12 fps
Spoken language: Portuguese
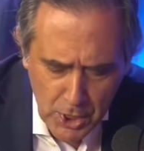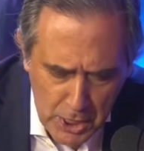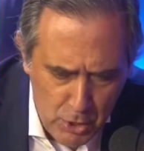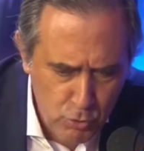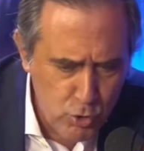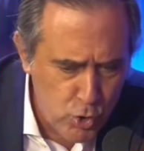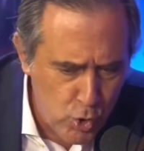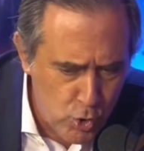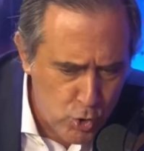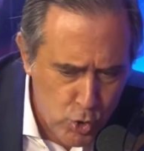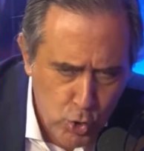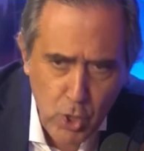Quem é o
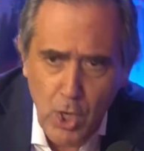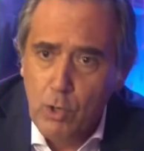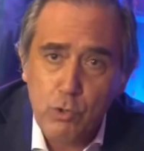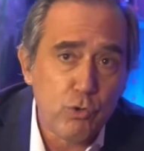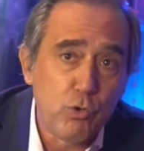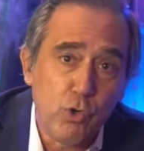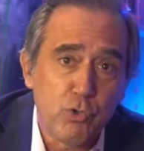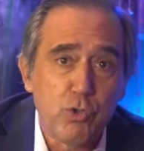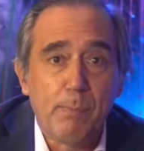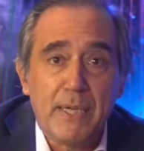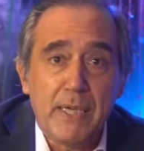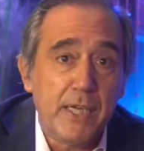Xuxo? O
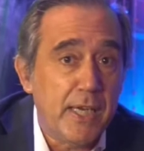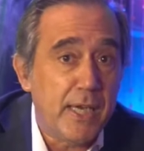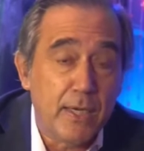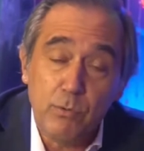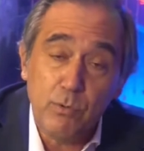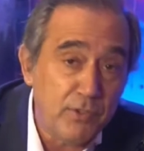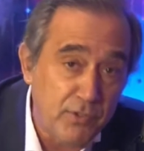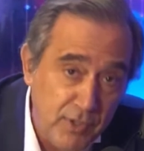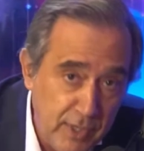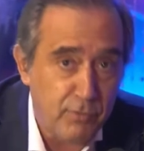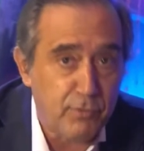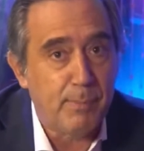Xuxo, o Bananinha. Não
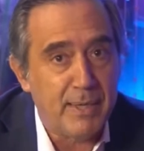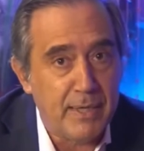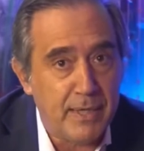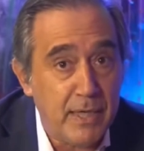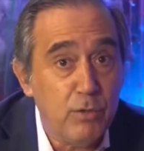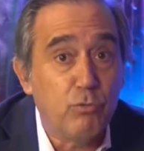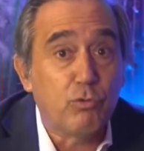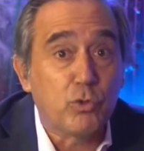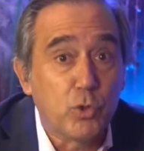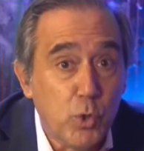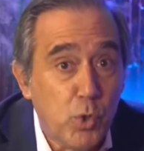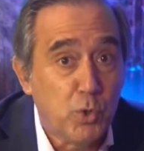existe o Bananinha.
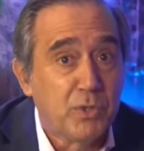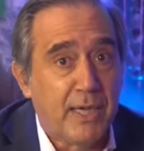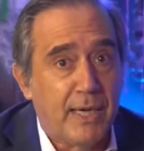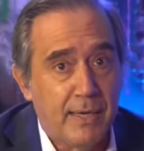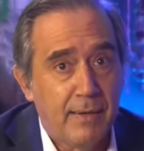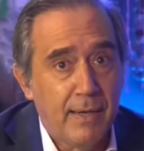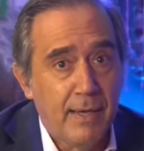Estuda!